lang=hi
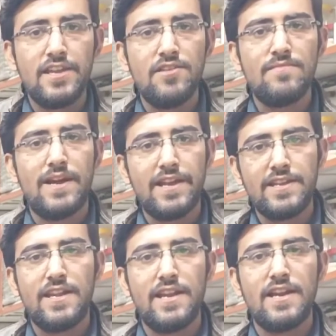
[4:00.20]
और बाकी
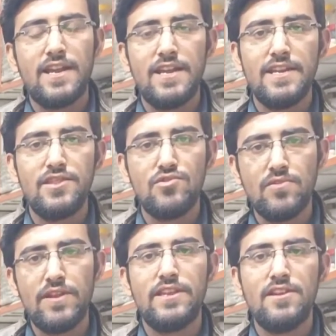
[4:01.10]
सारे घर के लिए
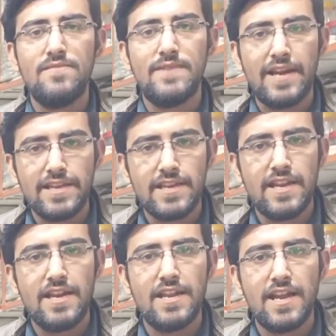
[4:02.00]
दो एसी और बाकी
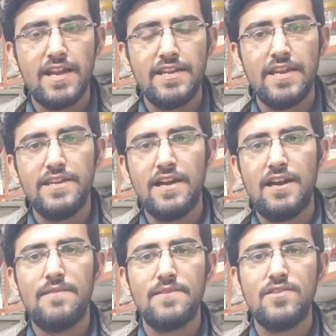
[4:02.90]
सारे घर के लिए ये
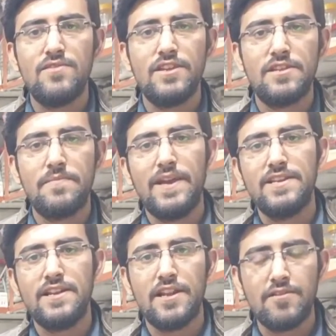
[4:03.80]
आपकी कोई
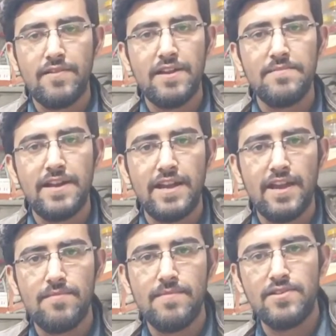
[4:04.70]
स्पेशल रिक्वायरमेंट
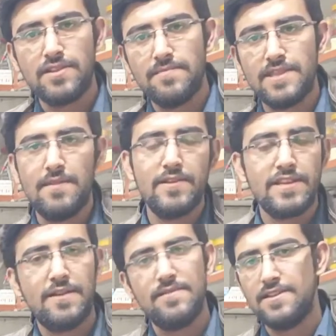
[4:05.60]
है मैं उसके मुताबिक
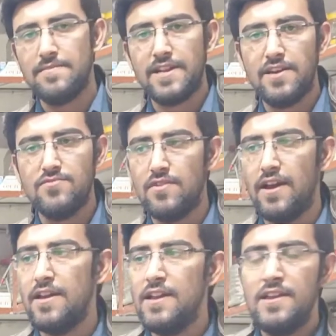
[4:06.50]
स्टेबलाइजर बना दूंगा
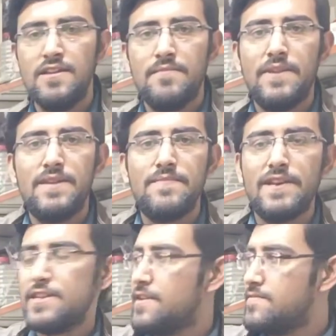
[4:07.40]
मेरे
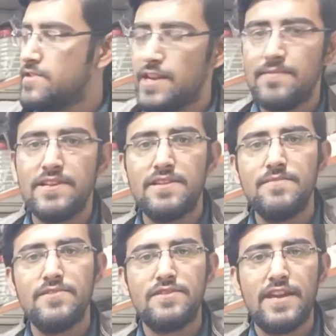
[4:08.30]
पास सर्वो स्टेबलाइजर
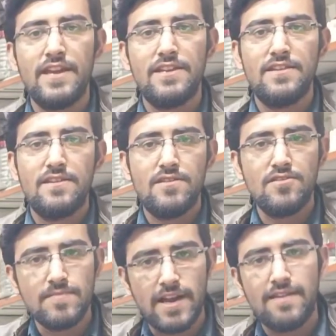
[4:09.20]
भी होते हैं
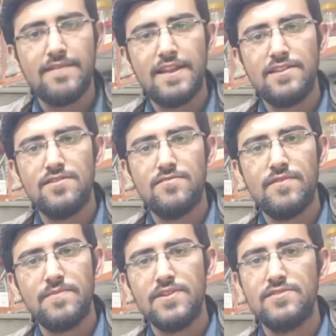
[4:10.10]
घुमाने वाले जो
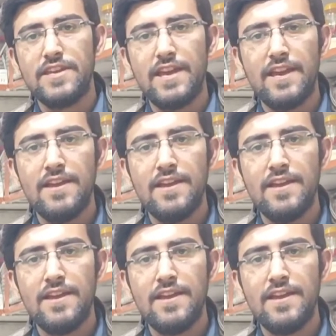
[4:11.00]
वो भी होते हैं